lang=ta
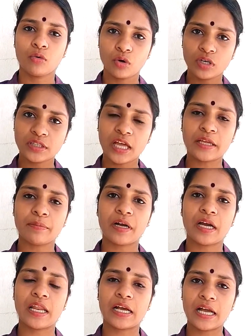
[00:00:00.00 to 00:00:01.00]
ஒரு தாய்
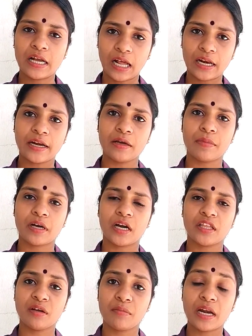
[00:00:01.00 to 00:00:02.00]
மக்களாக கன்னட
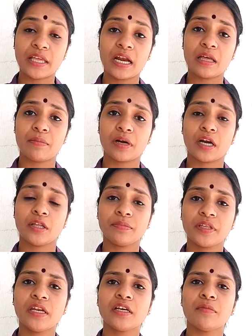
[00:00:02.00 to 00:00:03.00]
மக்களையும் மலையாள மக்களையும்
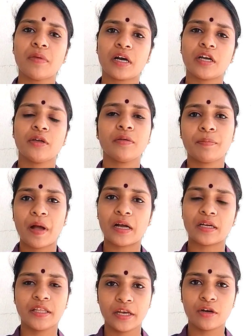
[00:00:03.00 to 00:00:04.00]
தெலுங்கு மக்களையும்
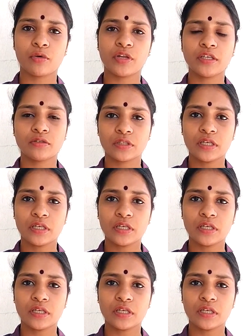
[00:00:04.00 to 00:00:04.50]
பார்க்குறது என்னுடைய